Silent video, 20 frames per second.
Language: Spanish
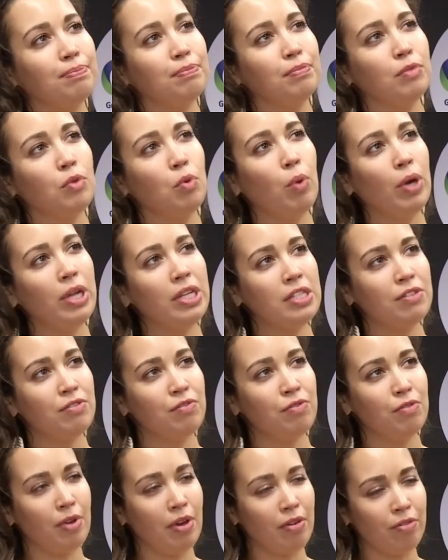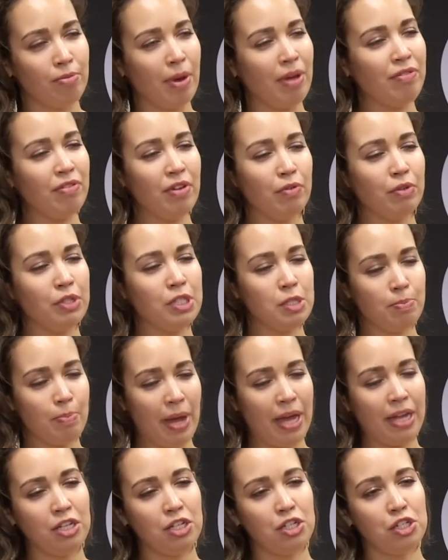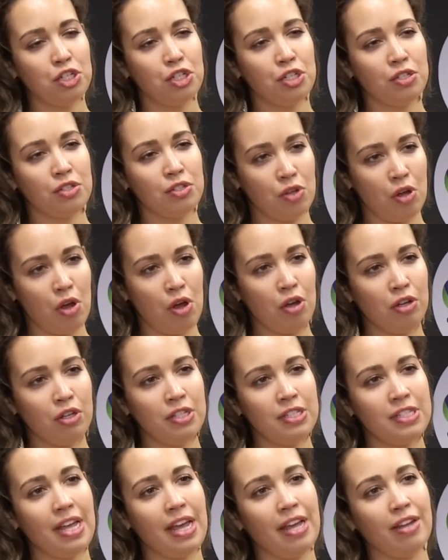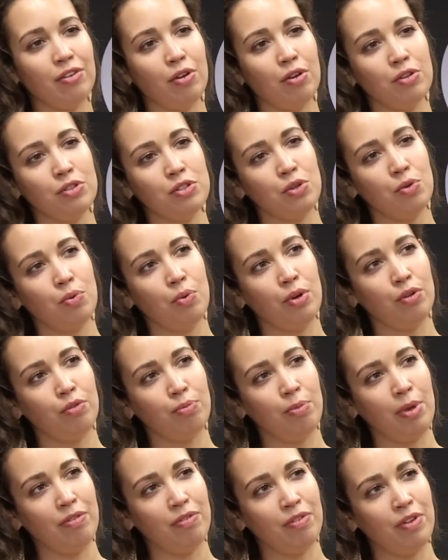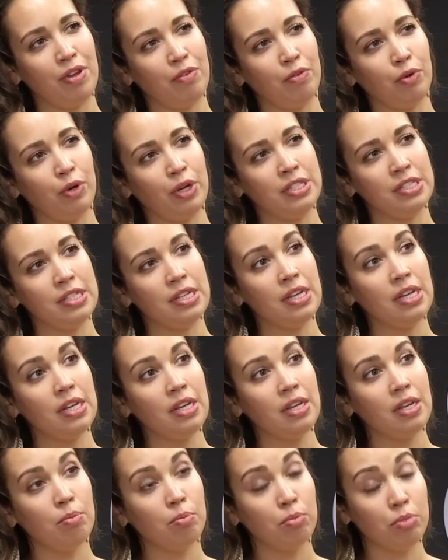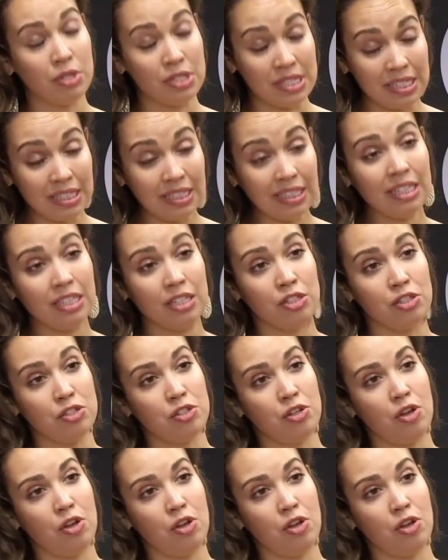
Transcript: Una de mis canciones favoritas en español y también canciones favoritas brasileñas.